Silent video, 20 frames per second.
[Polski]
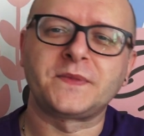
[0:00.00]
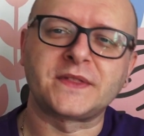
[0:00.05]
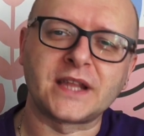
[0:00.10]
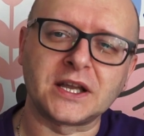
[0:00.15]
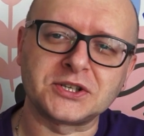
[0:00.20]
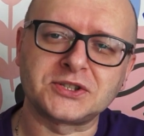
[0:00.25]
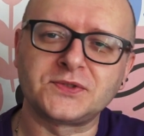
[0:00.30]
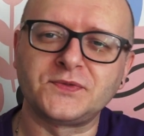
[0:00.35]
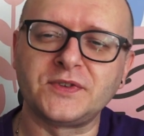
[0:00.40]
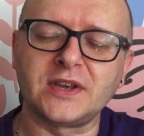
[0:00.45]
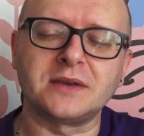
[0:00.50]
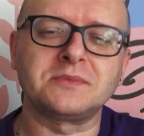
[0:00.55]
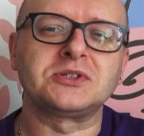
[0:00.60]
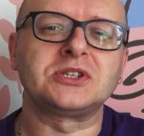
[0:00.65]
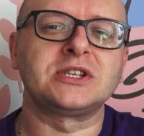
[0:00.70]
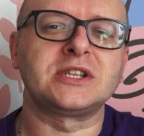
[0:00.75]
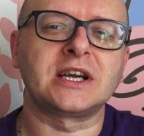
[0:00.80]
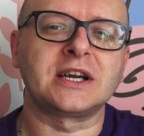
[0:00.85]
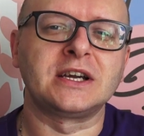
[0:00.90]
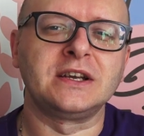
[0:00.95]
też wiem,
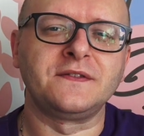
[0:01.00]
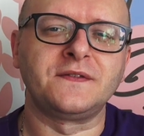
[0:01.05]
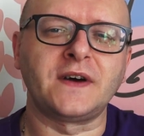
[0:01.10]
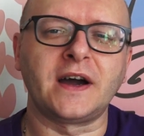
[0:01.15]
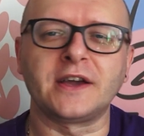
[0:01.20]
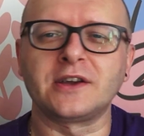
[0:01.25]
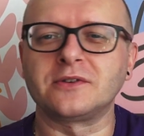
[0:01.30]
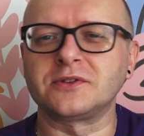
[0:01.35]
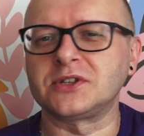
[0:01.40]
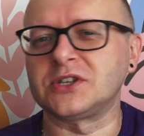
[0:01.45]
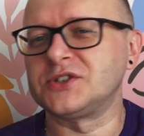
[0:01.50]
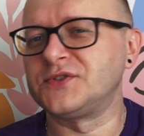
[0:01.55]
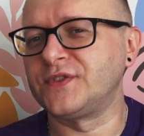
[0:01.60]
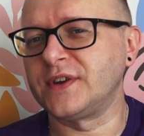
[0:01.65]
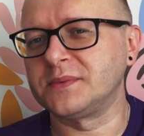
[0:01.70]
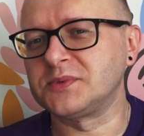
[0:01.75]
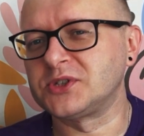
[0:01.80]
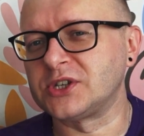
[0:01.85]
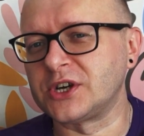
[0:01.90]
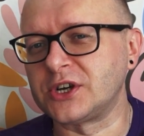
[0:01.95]
że nagrywają, też
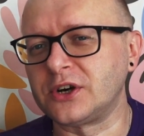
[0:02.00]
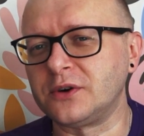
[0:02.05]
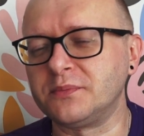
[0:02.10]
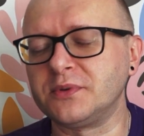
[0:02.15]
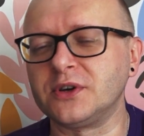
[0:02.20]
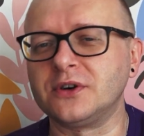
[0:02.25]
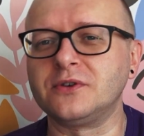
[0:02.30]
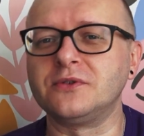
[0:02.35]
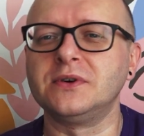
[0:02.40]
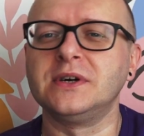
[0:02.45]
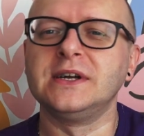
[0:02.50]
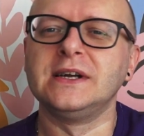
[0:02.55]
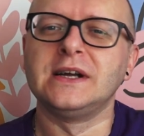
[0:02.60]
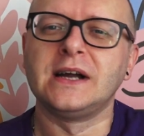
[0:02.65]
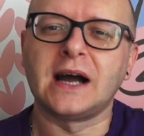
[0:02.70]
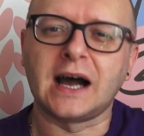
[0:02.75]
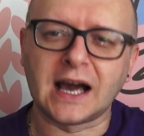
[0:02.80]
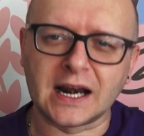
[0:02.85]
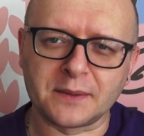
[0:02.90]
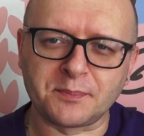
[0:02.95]
wiem, że robią,
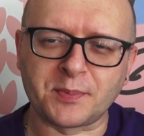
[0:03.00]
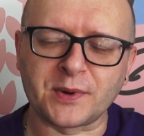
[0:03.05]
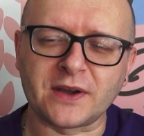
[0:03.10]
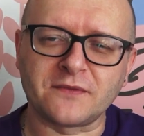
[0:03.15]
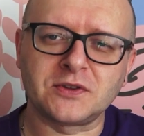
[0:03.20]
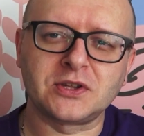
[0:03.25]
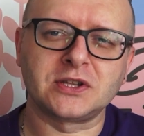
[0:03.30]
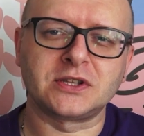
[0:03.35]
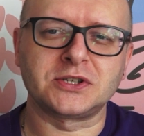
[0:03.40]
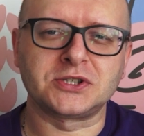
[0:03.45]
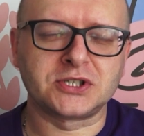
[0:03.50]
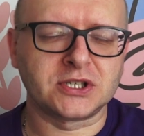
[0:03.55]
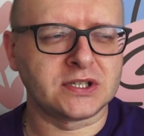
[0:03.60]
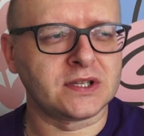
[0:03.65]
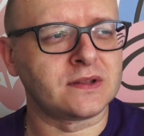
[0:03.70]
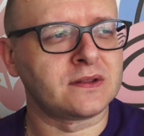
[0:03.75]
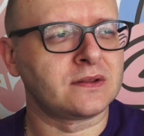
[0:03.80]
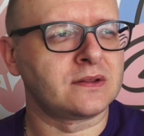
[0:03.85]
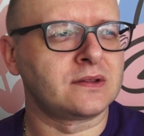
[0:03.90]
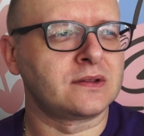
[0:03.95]
ale pojawi się też
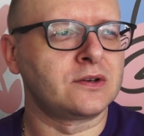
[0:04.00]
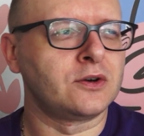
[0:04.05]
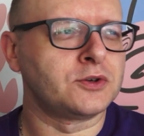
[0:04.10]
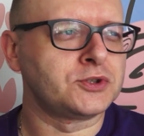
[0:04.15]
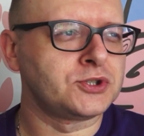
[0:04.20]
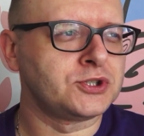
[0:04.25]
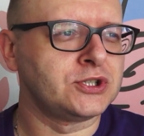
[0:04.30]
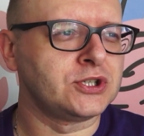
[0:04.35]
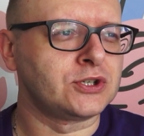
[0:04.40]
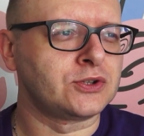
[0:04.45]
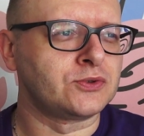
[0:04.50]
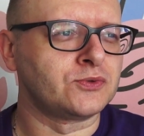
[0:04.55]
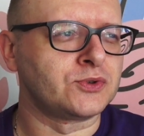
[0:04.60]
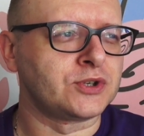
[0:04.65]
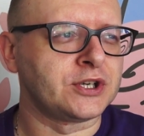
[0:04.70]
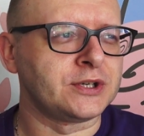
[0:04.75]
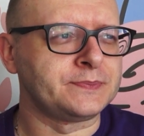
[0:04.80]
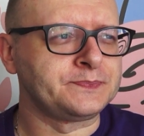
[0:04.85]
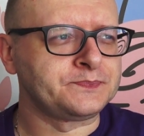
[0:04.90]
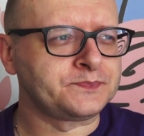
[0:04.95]
jeden z gości,
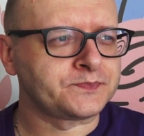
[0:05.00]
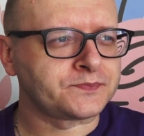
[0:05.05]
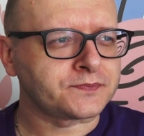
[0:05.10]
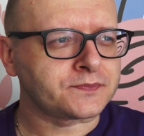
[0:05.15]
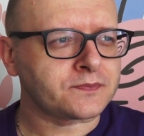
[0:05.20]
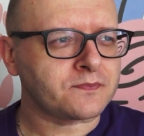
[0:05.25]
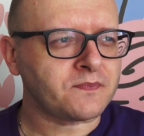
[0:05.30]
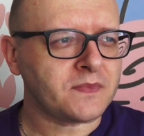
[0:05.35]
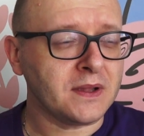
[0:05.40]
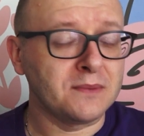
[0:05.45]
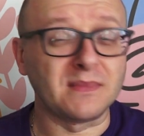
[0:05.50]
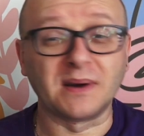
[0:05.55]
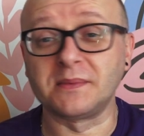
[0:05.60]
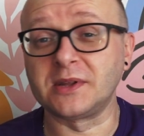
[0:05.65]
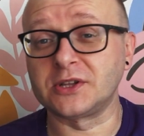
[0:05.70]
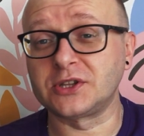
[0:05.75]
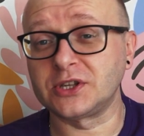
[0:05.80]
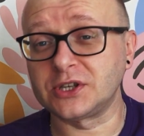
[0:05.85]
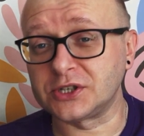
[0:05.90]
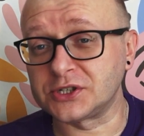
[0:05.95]
który Mam
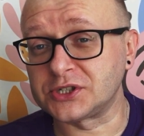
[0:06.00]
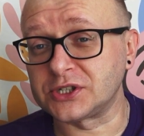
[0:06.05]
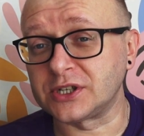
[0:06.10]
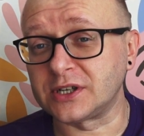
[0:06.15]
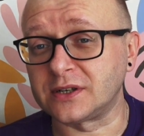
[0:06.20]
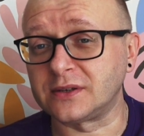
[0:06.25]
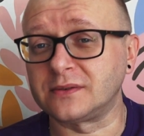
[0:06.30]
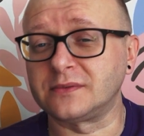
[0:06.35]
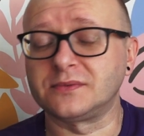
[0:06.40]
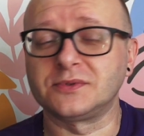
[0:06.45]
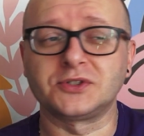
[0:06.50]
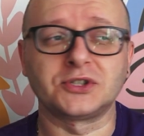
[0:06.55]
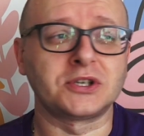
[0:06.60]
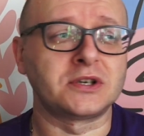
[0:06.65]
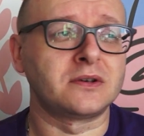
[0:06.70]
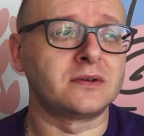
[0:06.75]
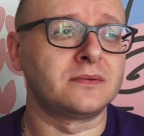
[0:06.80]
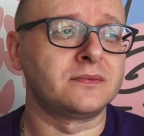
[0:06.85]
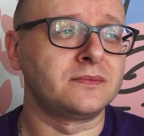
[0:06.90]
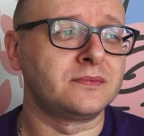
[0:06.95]
nadzieję, że,
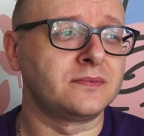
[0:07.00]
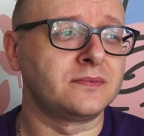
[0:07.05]
że